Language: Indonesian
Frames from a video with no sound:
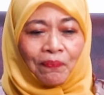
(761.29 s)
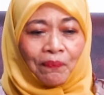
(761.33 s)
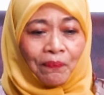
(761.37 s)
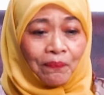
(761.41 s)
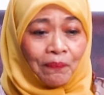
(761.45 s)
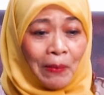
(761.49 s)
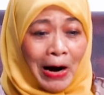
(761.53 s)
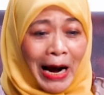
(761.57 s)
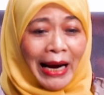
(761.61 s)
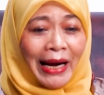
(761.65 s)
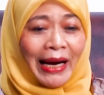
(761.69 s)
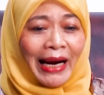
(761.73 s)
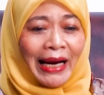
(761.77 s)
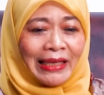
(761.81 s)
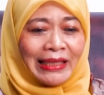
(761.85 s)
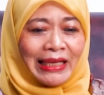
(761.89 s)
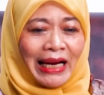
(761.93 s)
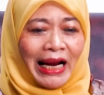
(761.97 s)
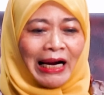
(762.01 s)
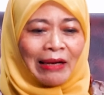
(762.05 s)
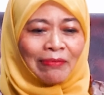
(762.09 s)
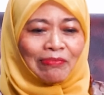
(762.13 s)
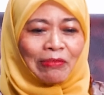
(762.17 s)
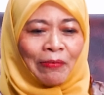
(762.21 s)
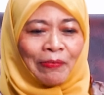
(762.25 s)
bahkan
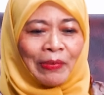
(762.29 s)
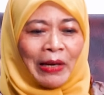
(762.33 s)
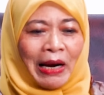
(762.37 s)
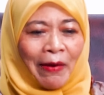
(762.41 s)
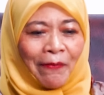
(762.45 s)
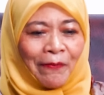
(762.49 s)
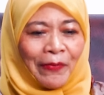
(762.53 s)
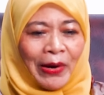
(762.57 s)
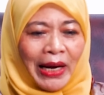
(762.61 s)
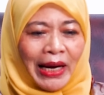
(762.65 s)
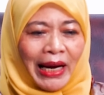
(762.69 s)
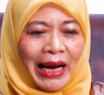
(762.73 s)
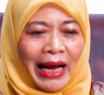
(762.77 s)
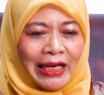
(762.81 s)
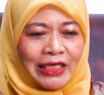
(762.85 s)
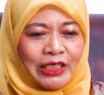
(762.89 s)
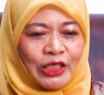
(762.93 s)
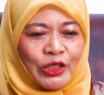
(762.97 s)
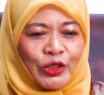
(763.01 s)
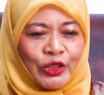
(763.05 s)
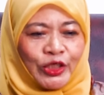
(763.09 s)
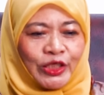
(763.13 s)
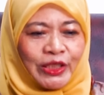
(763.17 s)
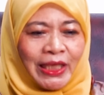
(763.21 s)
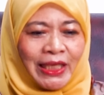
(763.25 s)
dalam beberapa
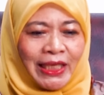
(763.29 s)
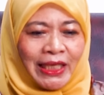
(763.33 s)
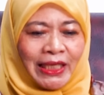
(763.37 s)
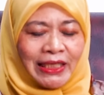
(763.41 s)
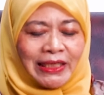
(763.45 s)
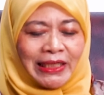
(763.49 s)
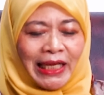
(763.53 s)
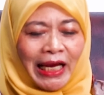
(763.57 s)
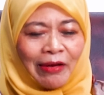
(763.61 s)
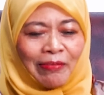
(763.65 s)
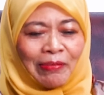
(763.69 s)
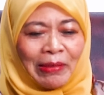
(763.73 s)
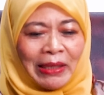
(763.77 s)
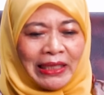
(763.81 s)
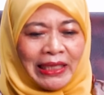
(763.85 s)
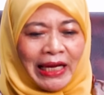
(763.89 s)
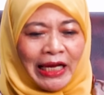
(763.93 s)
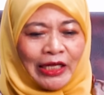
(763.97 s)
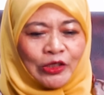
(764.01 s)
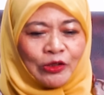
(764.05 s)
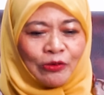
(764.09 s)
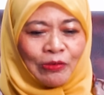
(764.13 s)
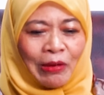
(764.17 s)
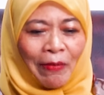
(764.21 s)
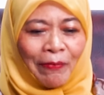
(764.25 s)
kasus saya
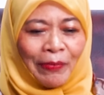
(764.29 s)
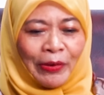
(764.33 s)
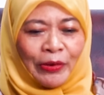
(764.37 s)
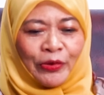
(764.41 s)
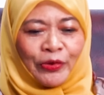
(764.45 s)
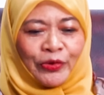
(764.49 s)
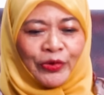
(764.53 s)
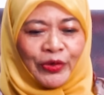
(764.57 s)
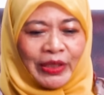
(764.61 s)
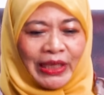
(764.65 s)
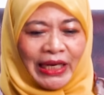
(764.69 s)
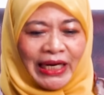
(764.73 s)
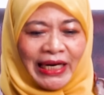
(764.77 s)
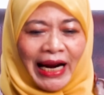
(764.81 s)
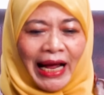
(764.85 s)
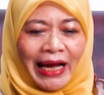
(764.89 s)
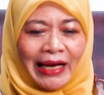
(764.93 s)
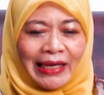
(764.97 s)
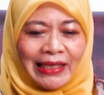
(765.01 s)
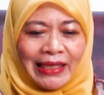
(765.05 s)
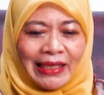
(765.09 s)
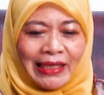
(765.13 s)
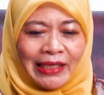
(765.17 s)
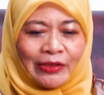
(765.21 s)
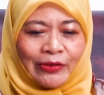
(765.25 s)
melihat jumlah penduduk
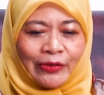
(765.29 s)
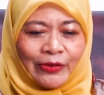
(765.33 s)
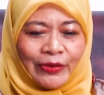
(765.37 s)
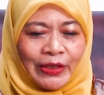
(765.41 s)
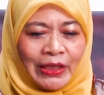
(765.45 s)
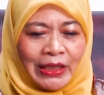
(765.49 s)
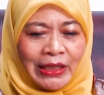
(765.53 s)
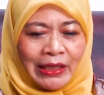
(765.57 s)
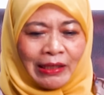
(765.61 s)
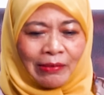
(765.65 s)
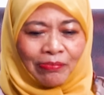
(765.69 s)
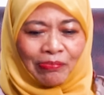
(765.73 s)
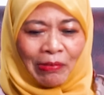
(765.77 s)
lelaki itu hmm.